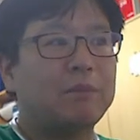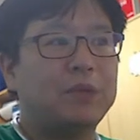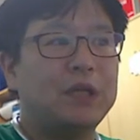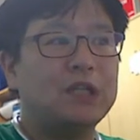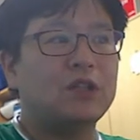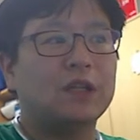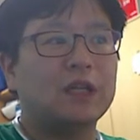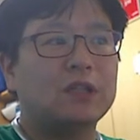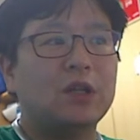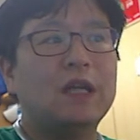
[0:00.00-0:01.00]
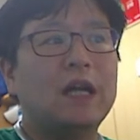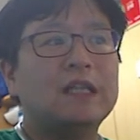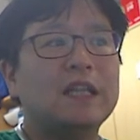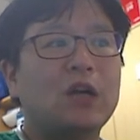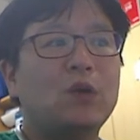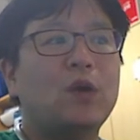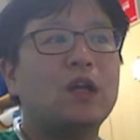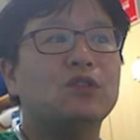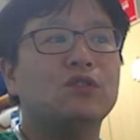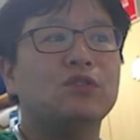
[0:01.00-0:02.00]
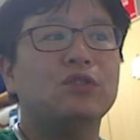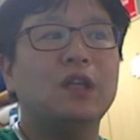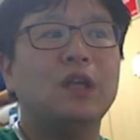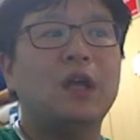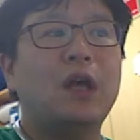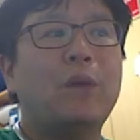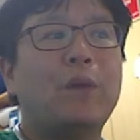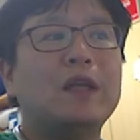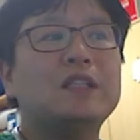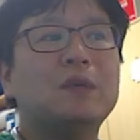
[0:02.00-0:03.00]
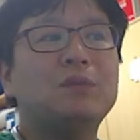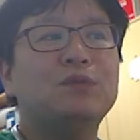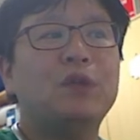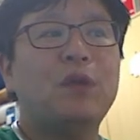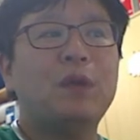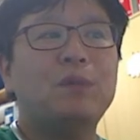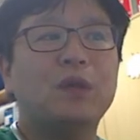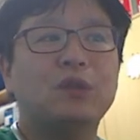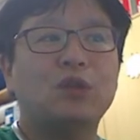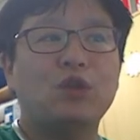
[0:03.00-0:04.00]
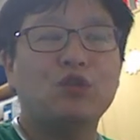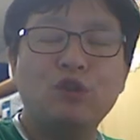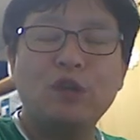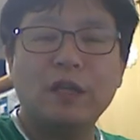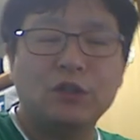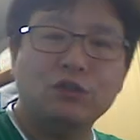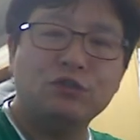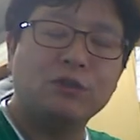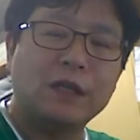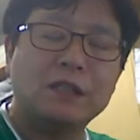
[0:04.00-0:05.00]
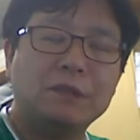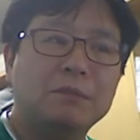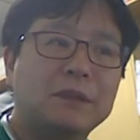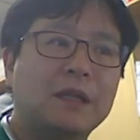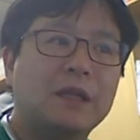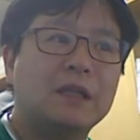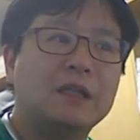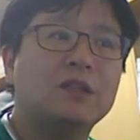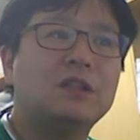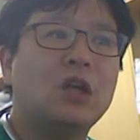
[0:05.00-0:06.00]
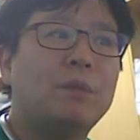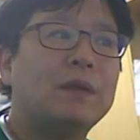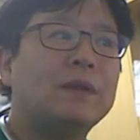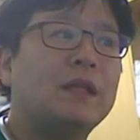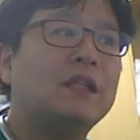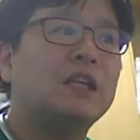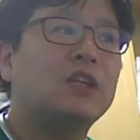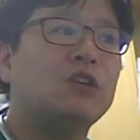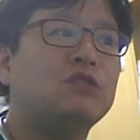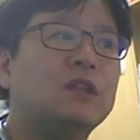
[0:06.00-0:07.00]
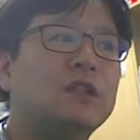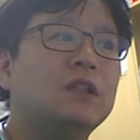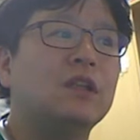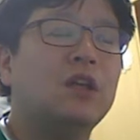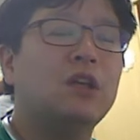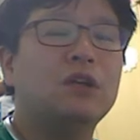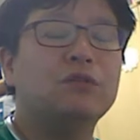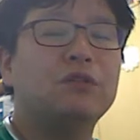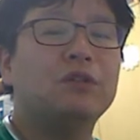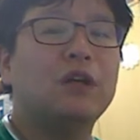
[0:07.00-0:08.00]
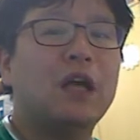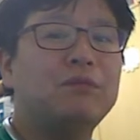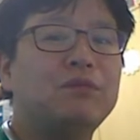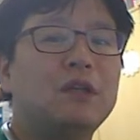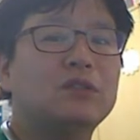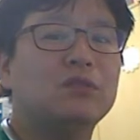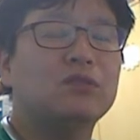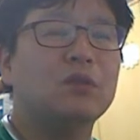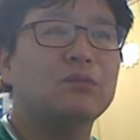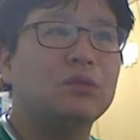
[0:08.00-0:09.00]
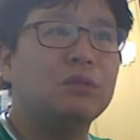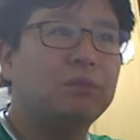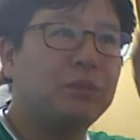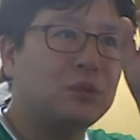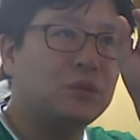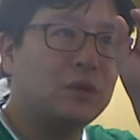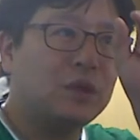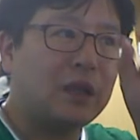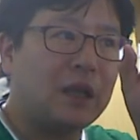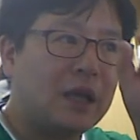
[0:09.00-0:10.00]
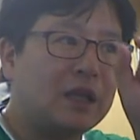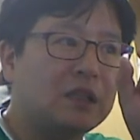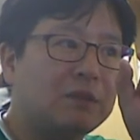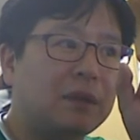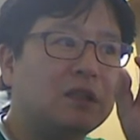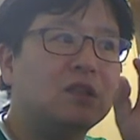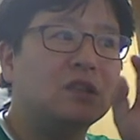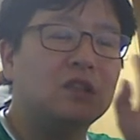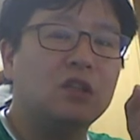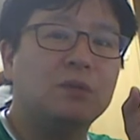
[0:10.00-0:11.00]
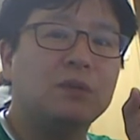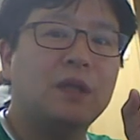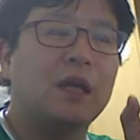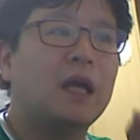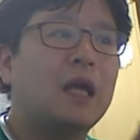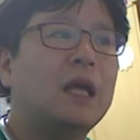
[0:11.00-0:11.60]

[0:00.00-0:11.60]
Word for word: 비절개, 절개하지 않고 하는 수술이 환자분의 회복에 더 유리한 경우가 있습니다. 그렇다고 판단된 경우에는 우리가 해부학적 정보, 뼈 조각을 다 하나씩 만드는 그런 것보다